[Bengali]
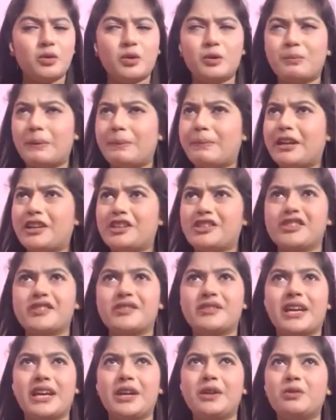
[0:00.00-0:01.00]
কোনো
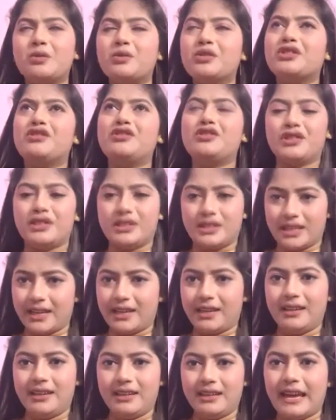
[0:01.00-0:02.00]
প্রিপারেশন নাই কোনো কিছুই
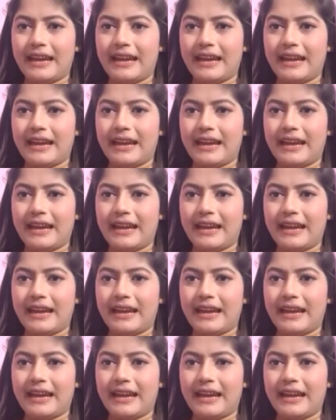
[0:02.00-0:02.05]
নাই